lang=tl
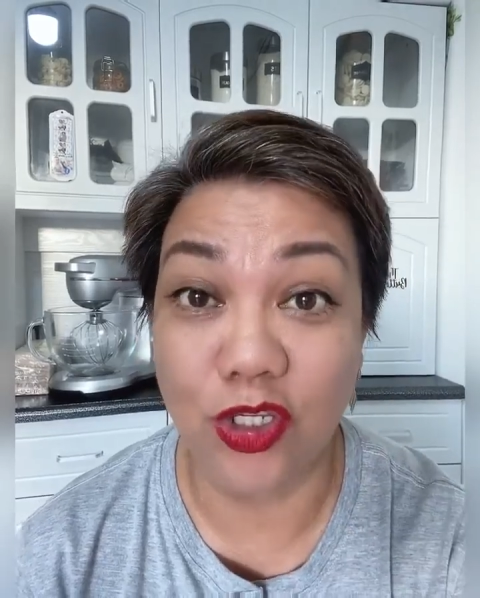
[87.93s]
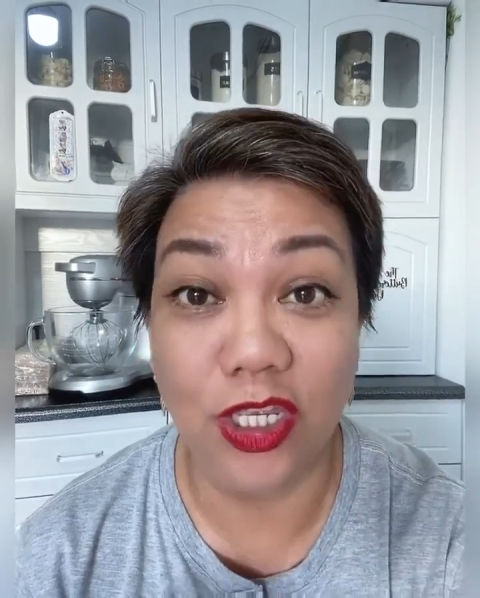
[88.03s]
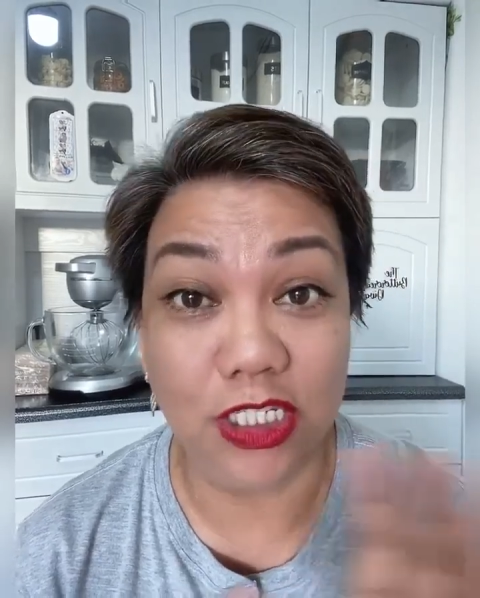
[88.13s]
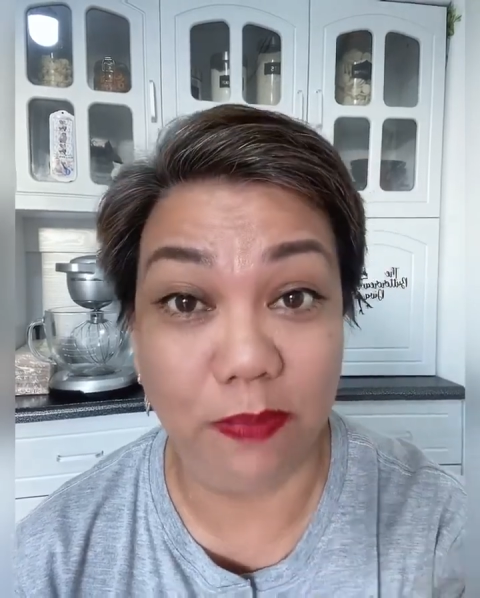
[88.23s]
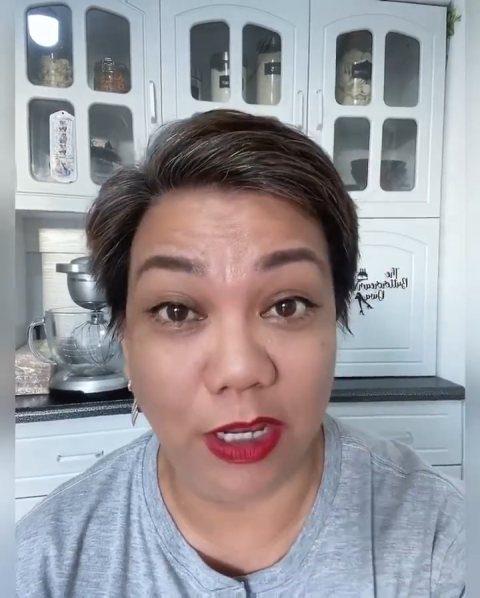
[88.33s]
So,
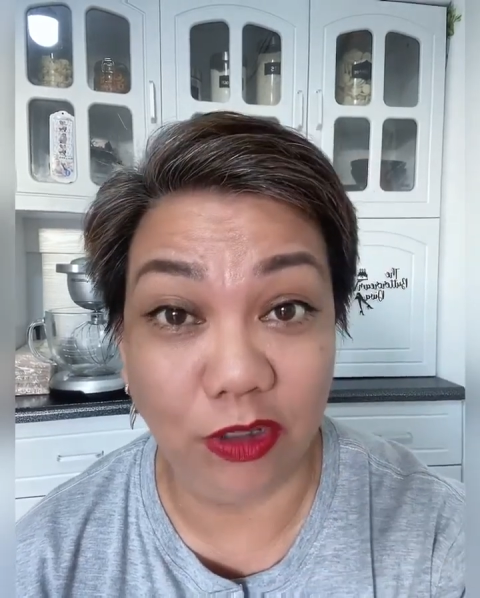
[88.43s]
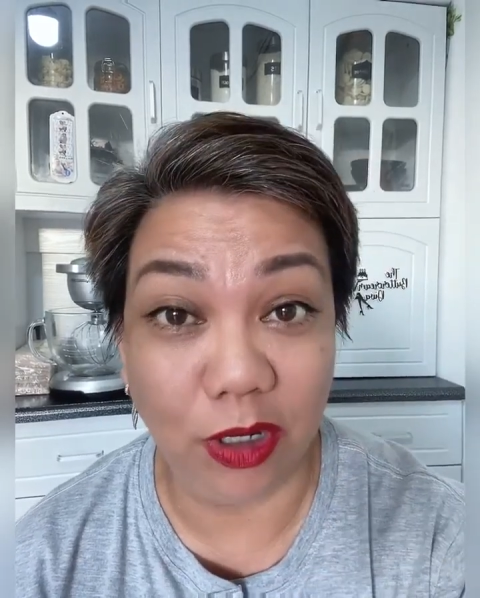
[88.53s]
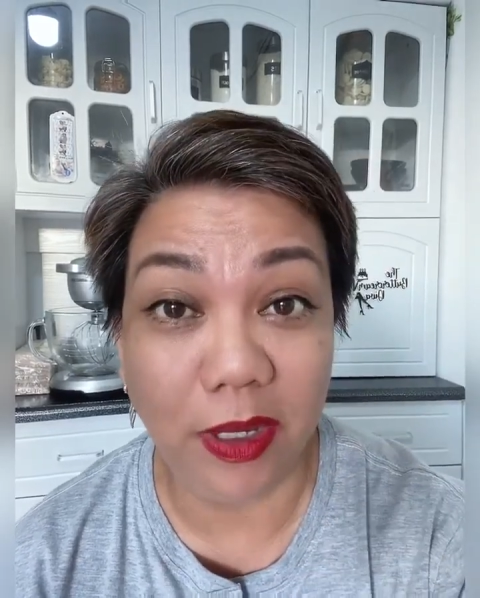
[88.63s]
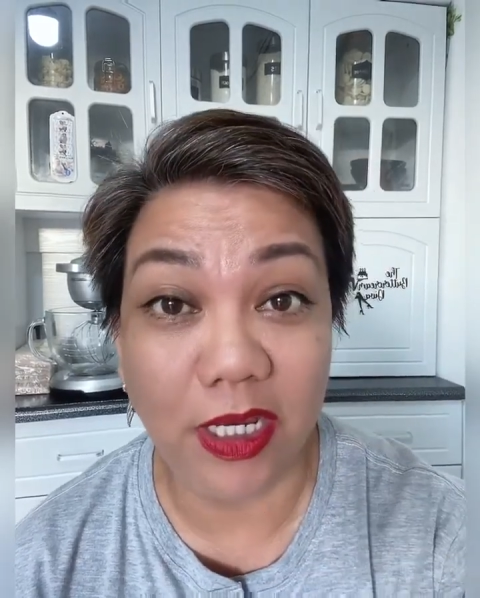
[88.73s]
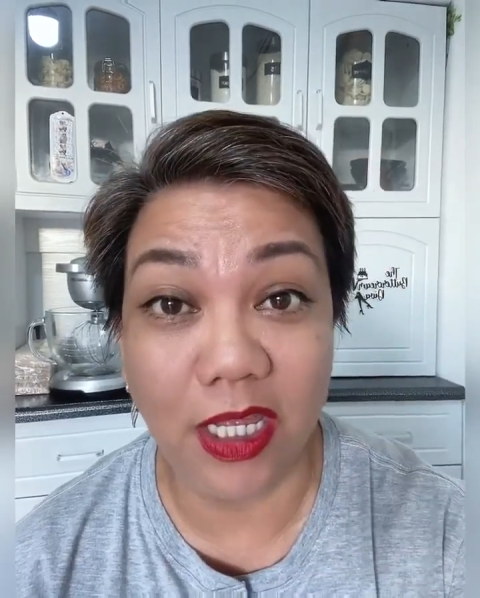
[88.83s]
in-explain ko
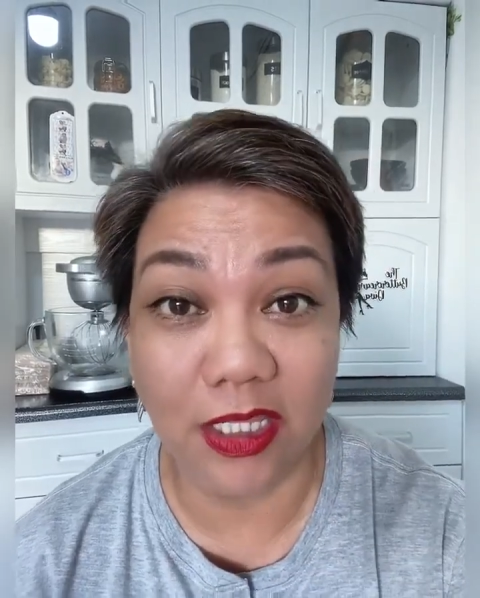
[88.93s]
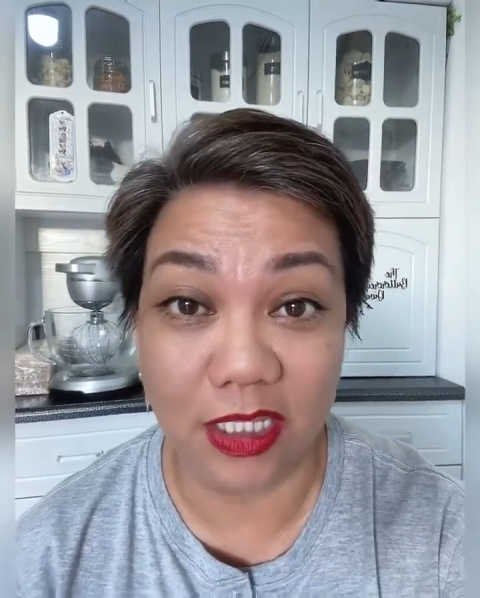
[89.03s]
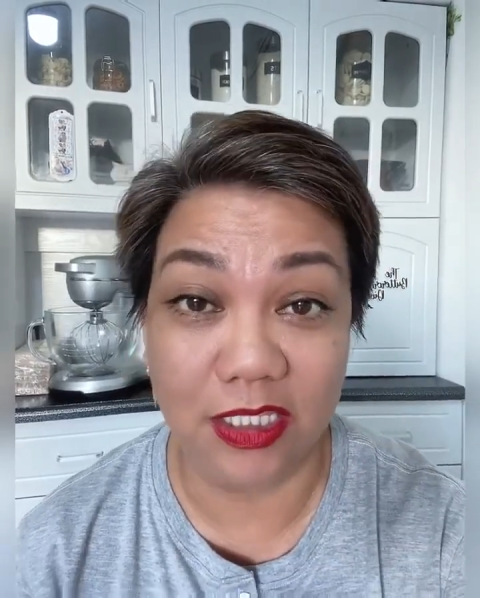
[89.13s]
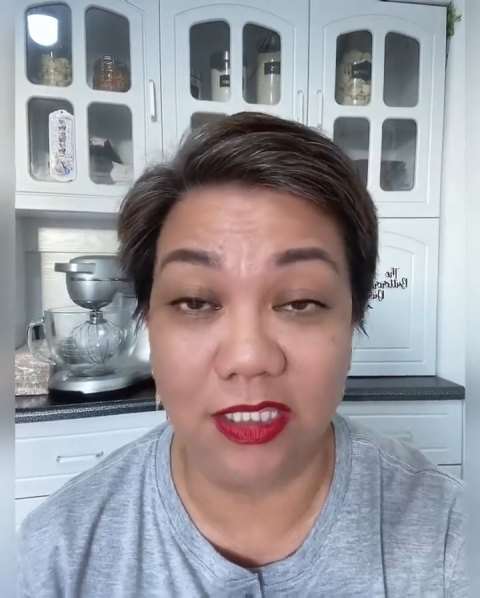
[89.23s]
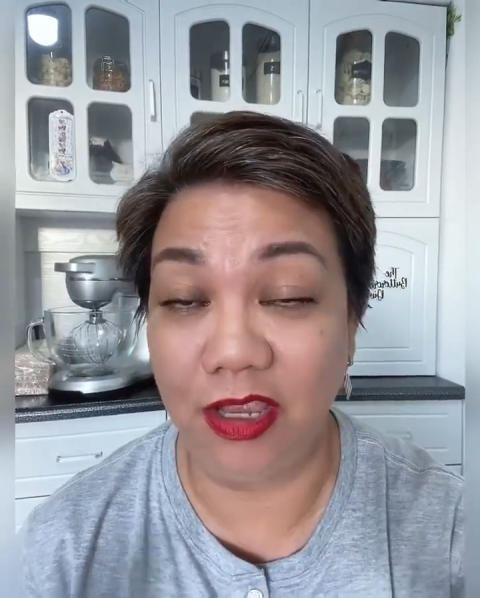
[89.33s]
naman yan
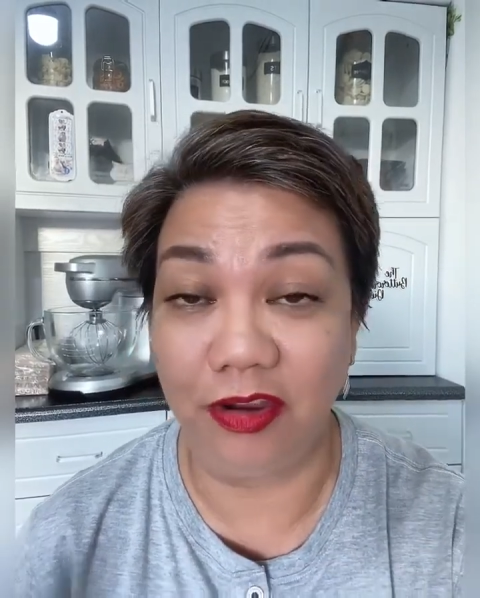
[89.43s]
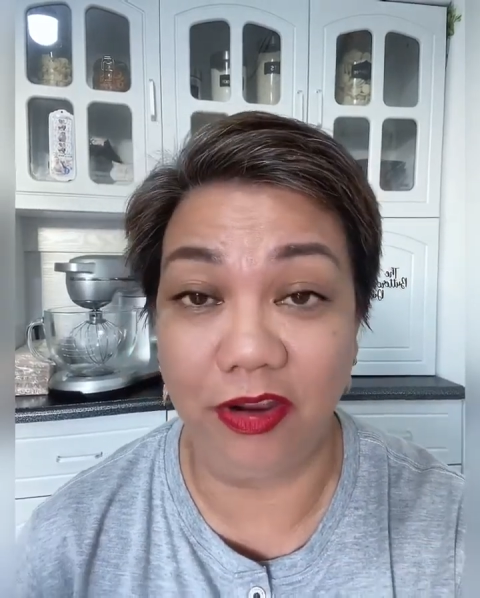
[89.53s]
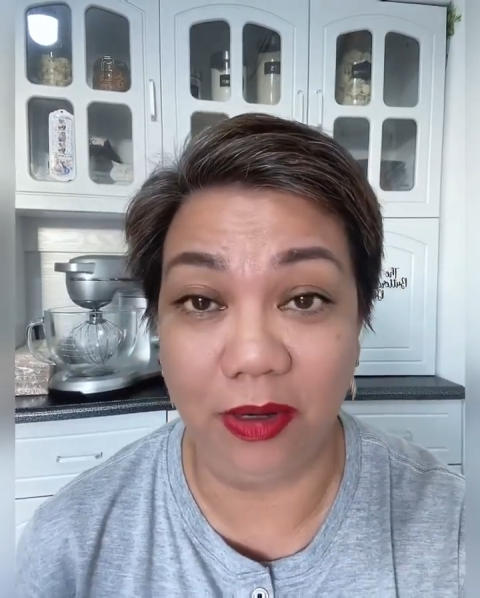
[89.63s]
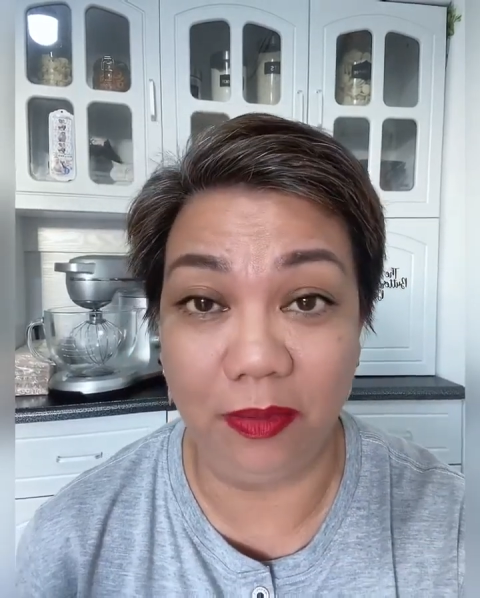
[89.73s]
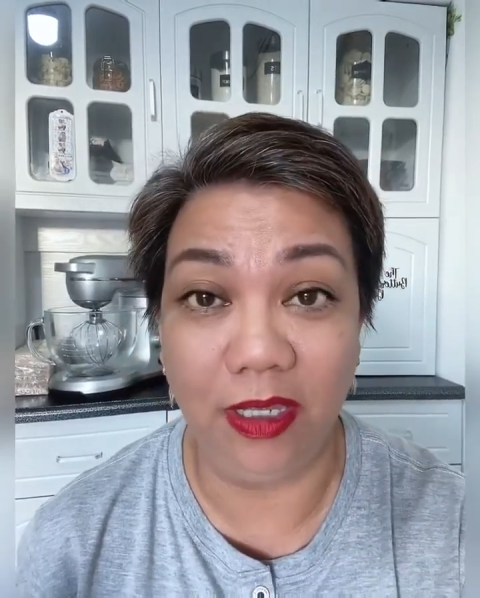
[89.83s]
that they're
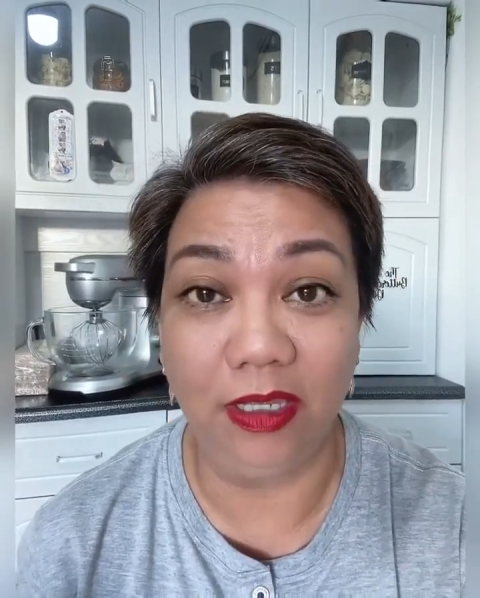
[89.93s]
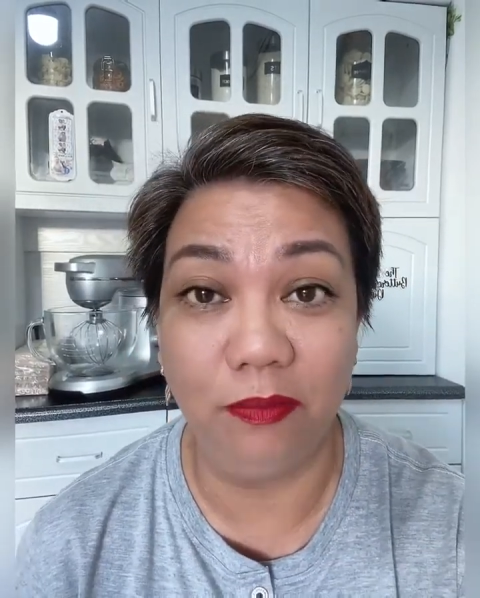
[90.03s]
gonna be,